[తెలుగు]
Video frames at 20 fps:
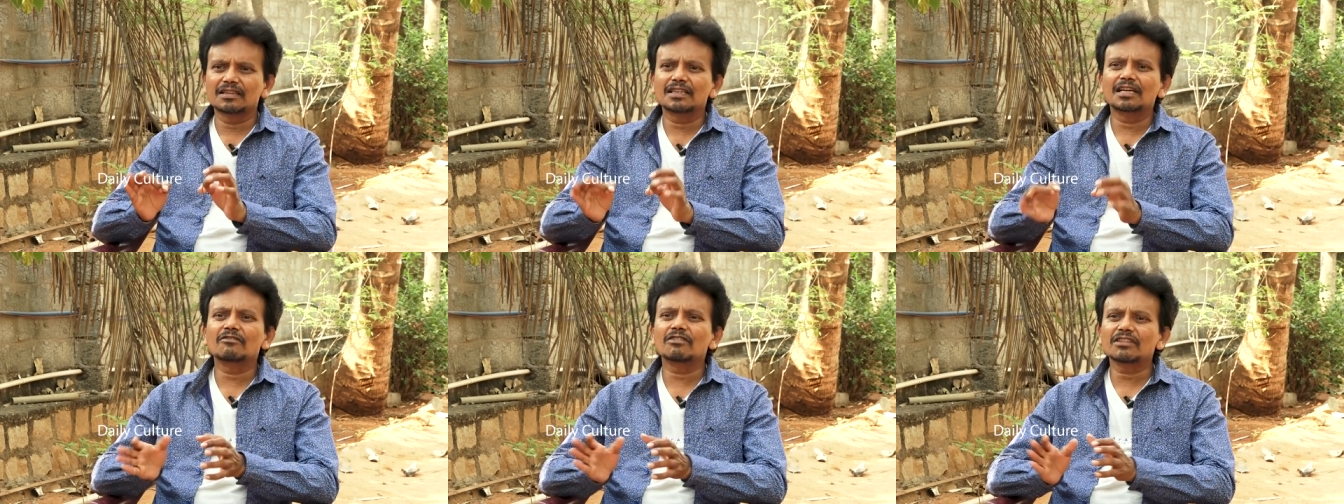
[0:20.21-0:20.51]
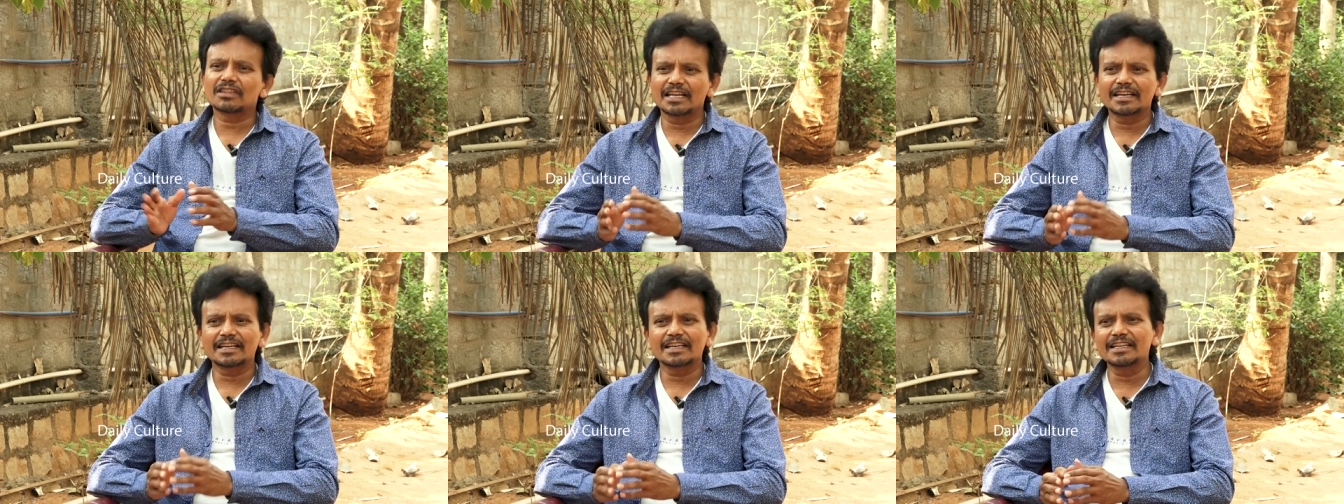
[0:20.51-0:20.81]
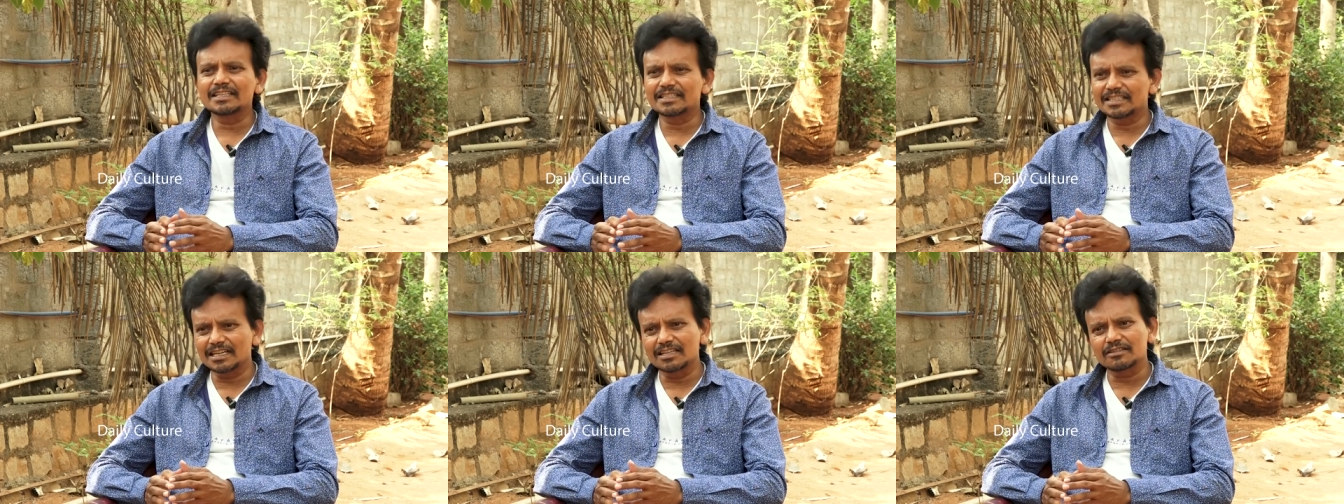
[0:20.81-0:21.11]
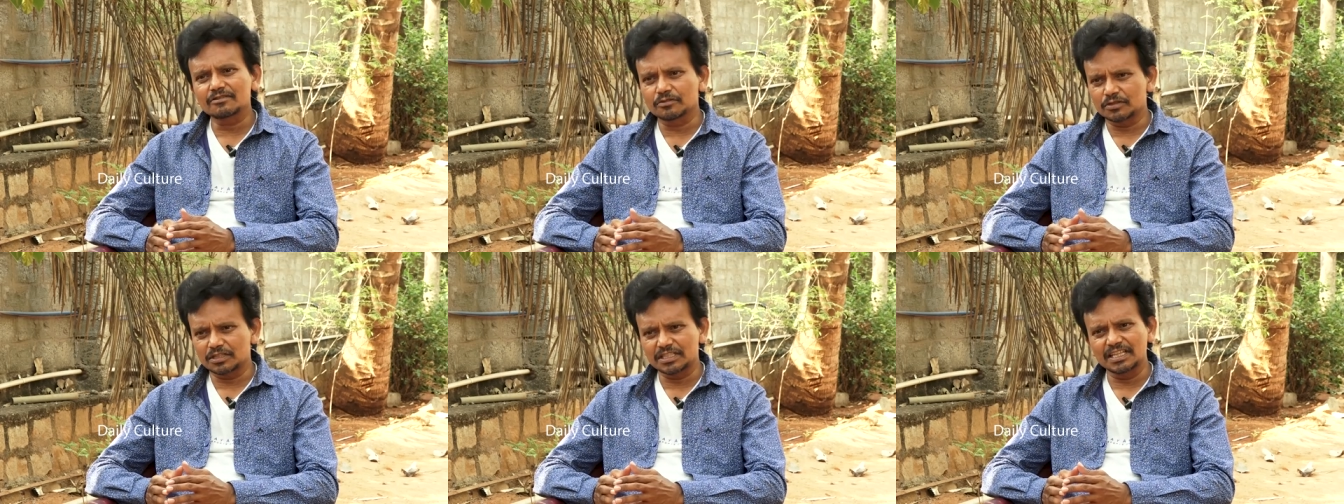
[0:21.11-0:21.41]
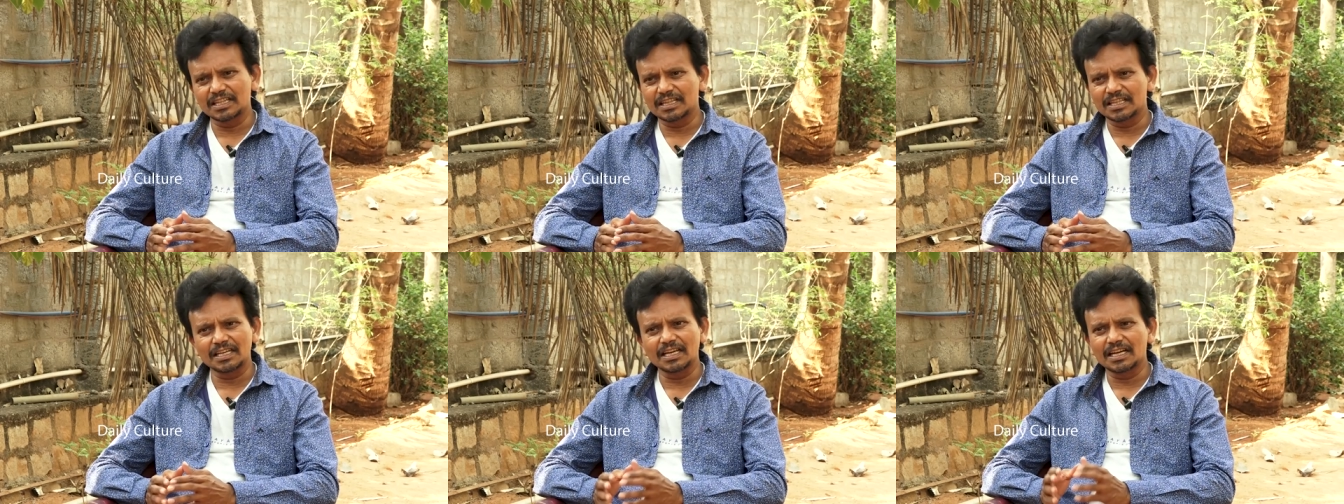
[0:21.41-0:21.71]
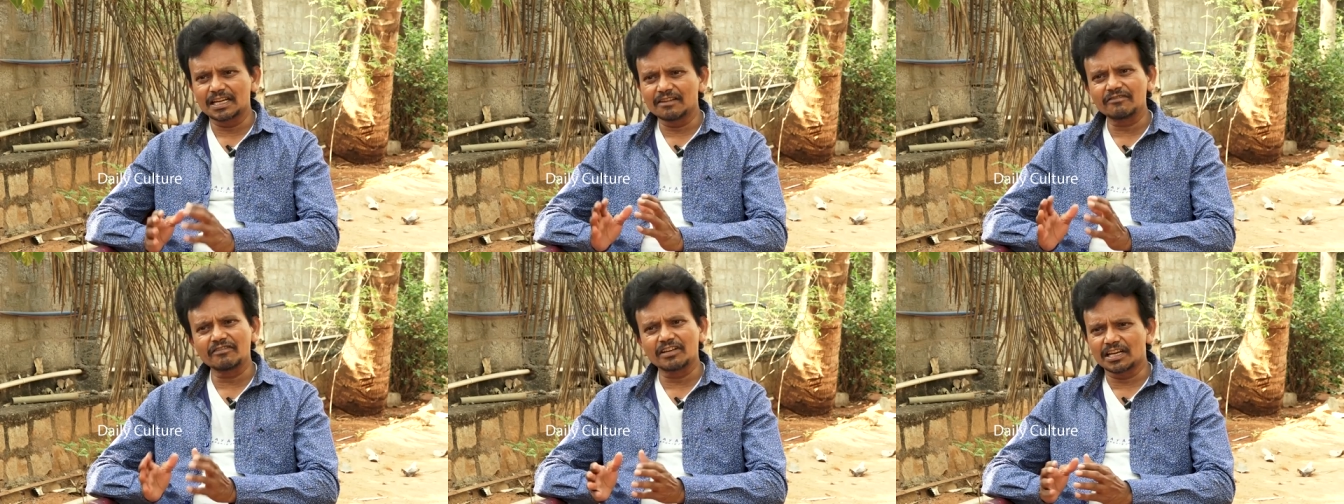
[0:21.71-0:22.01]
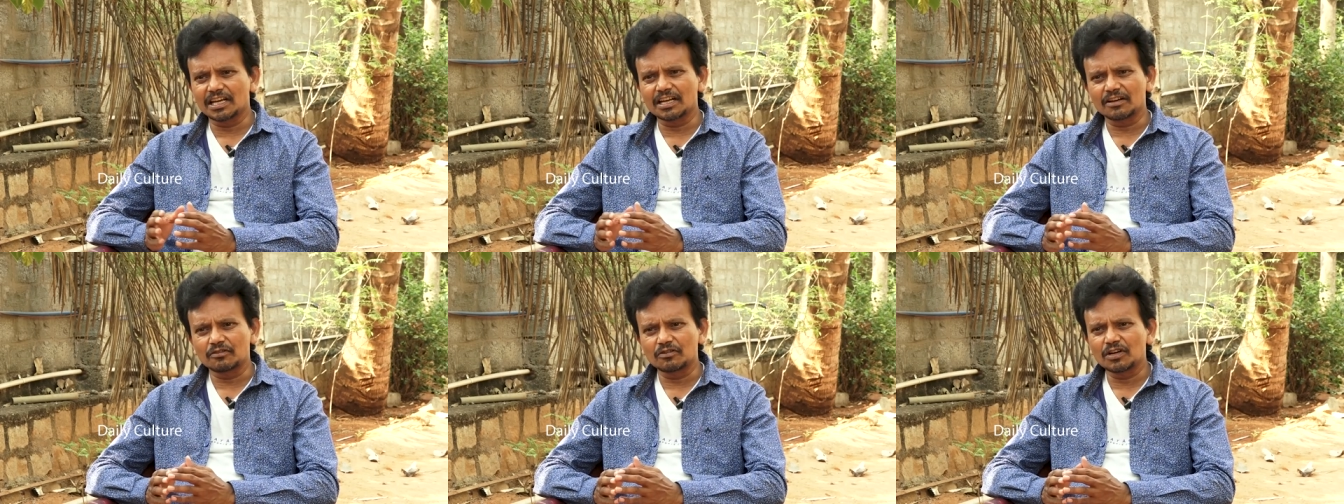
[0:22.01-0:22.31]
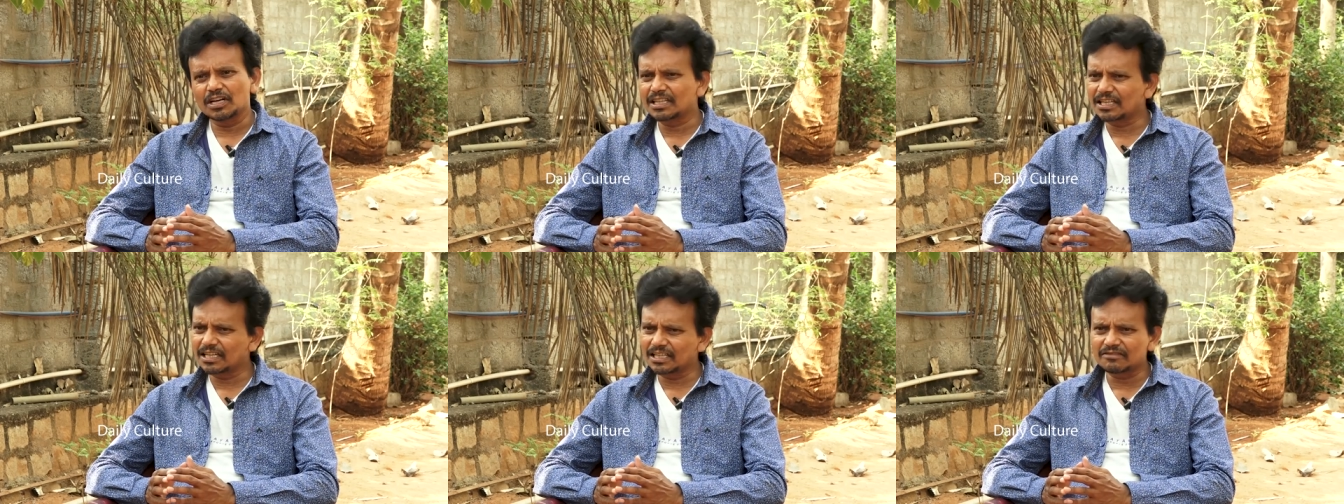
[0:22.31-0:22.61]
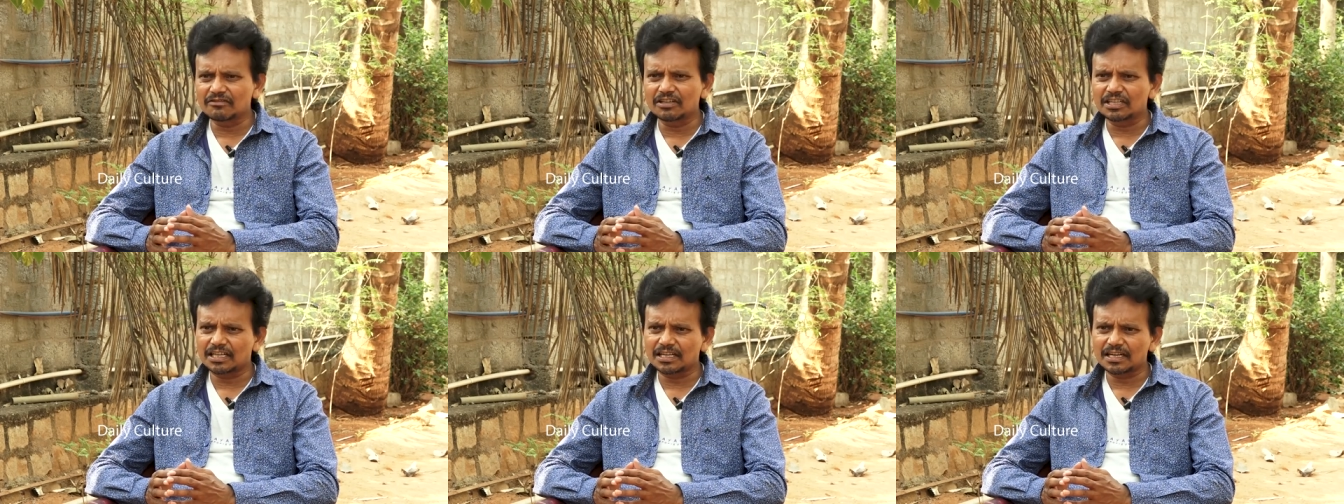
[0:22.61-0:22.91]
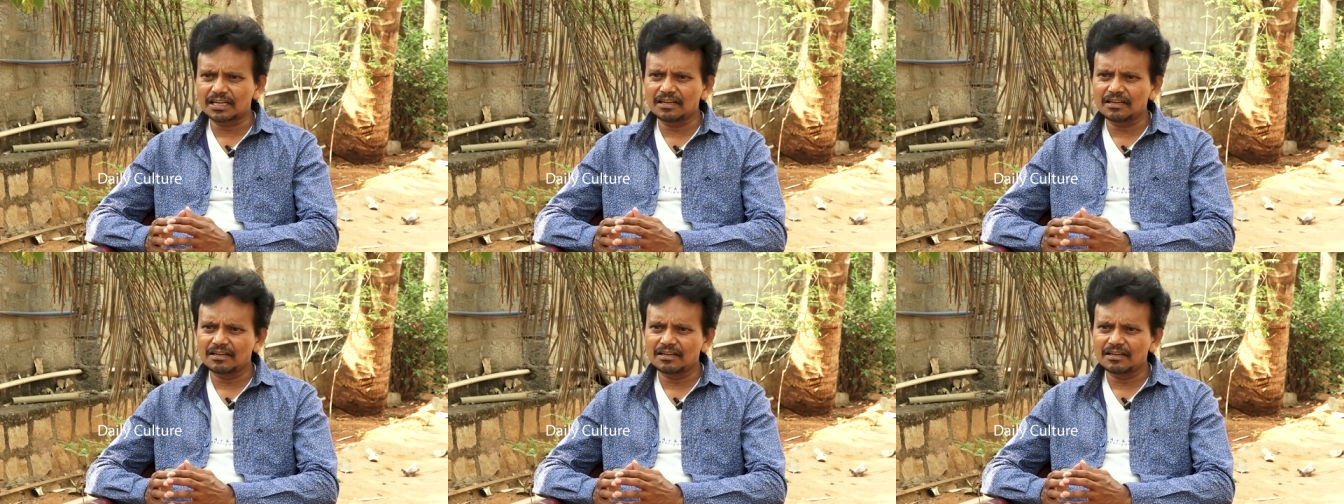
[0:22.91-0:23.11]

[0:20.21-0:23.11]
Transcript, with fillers: తర్వాత తగ్గించేయాల్సి వచ్చింది అని విన్నాను అది నిజమంటారా